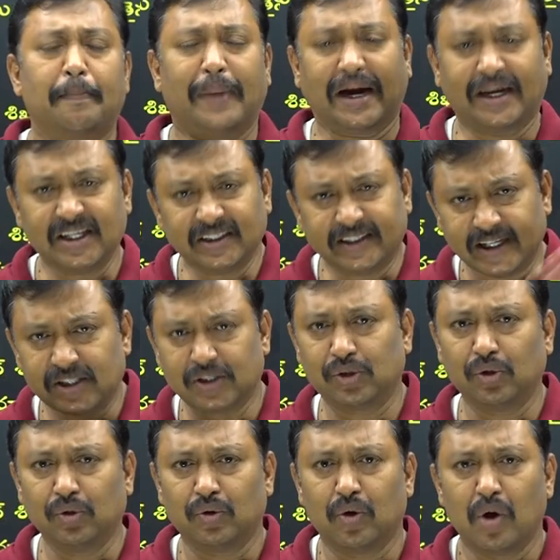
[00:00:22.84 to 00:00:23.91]
ప్రాక్టీస్
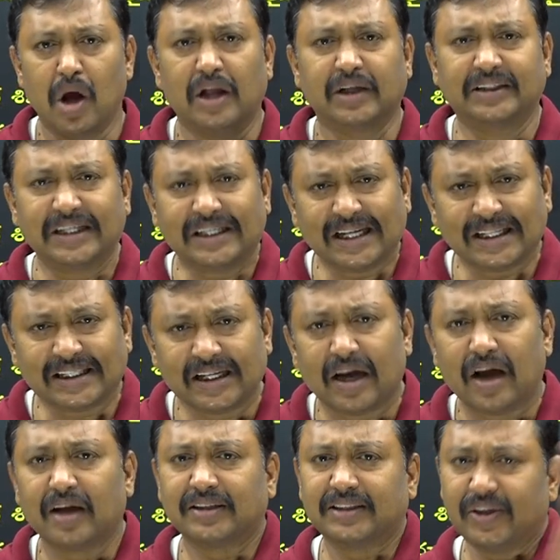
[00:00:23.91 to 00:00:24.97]
చేస్తూ చిట్ట
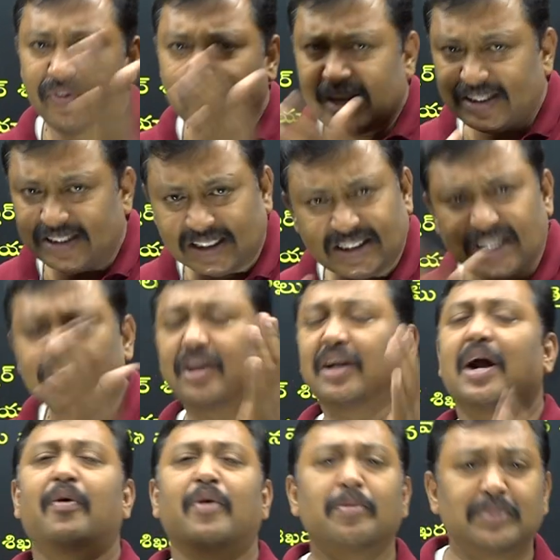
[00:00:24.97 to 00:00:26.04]
చివరి సెషన్కి
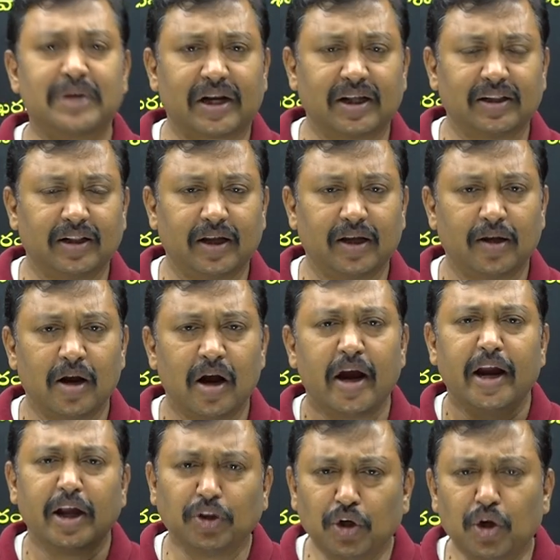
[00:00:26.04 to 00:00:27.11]
రావడం జరిగింది
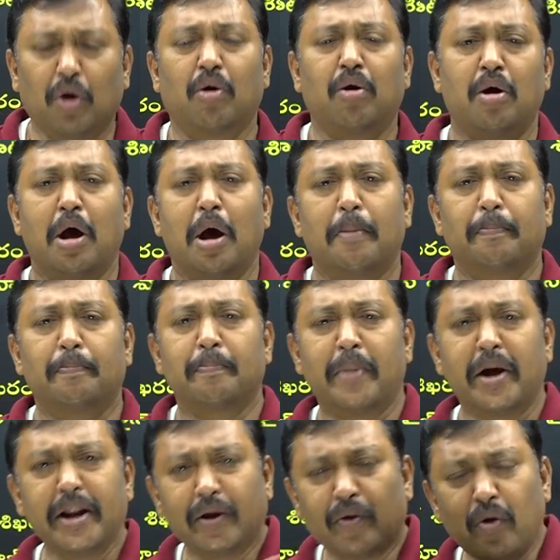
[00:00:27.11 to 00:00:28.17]
ఇందులో
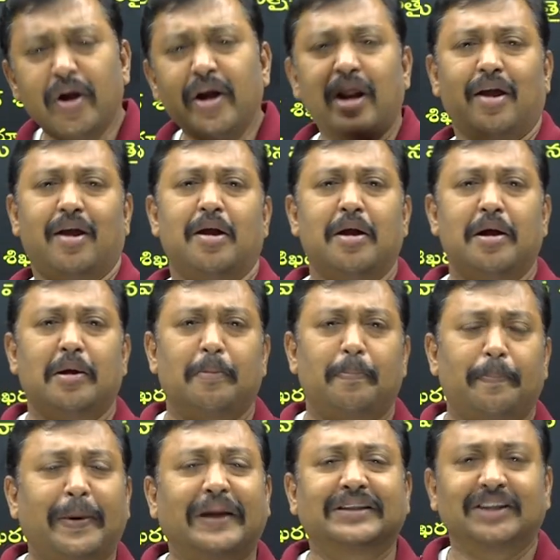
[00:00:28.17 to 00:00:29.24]
మరికొన్ని
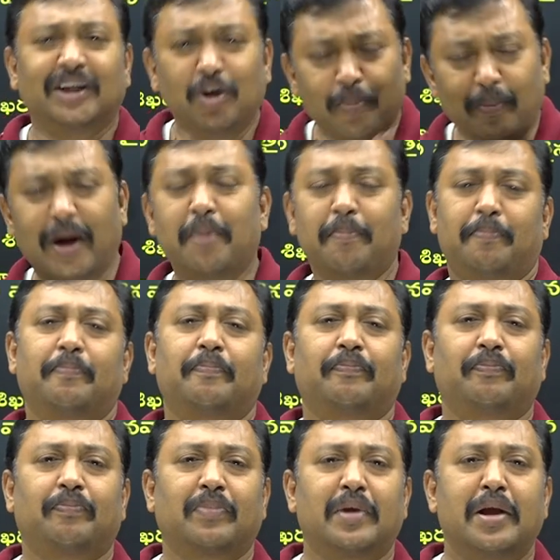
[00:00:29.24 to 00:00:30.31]
ప్రశ్నలను మనం
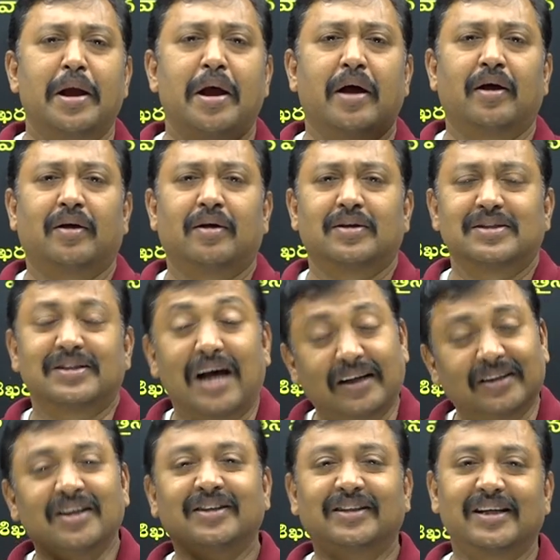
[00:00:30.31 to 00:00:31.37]

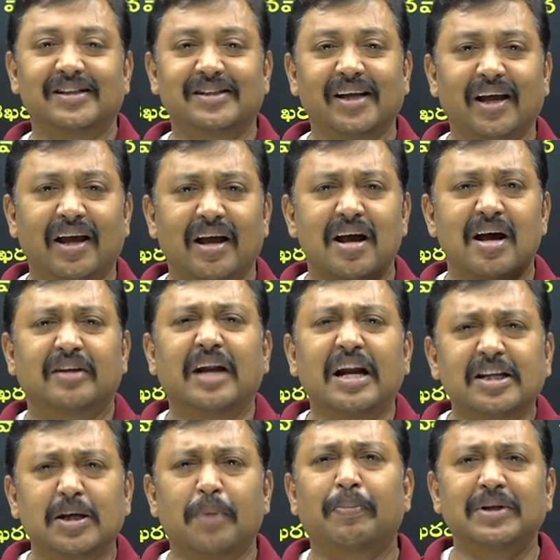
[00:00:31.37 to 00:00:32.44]
సాధన చేసి
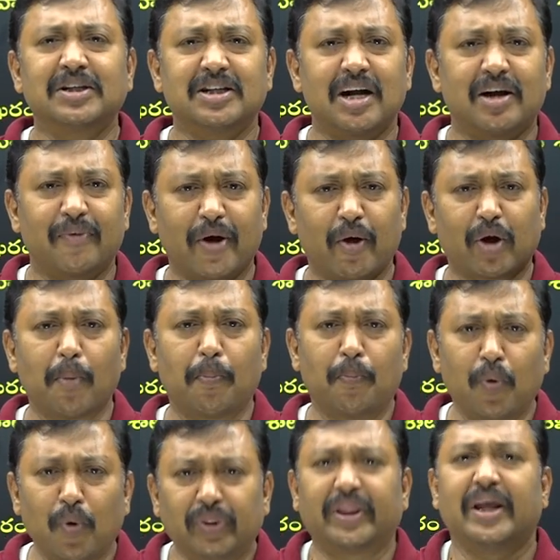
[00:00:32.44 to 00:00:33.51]
దానికి సంబంధించినటువంటి ఒక
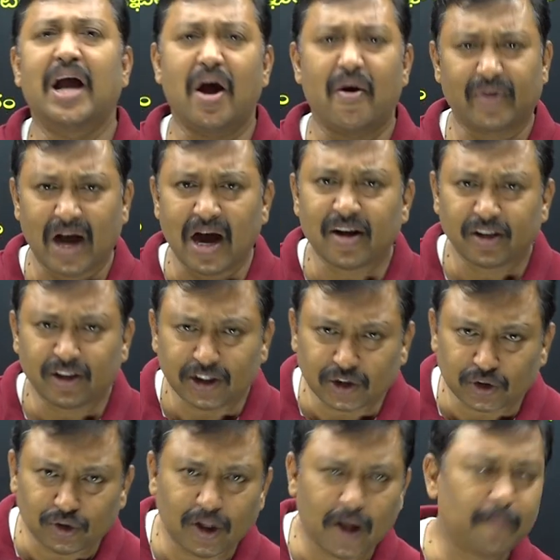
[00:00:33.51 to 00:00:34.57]
పూర్తి అవగాహన
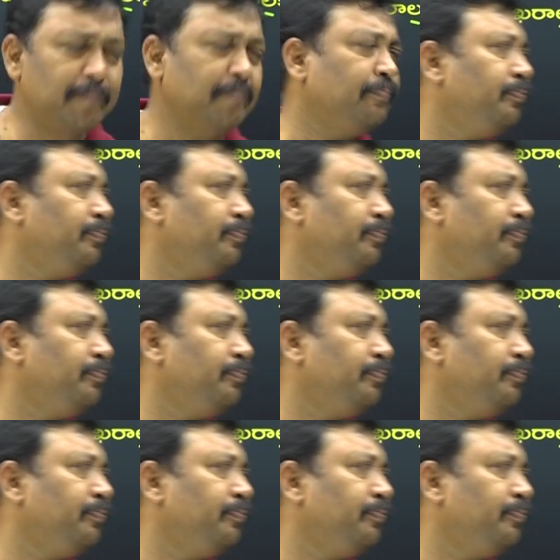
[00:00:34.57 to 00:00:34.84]
తెచ్చుకుందాం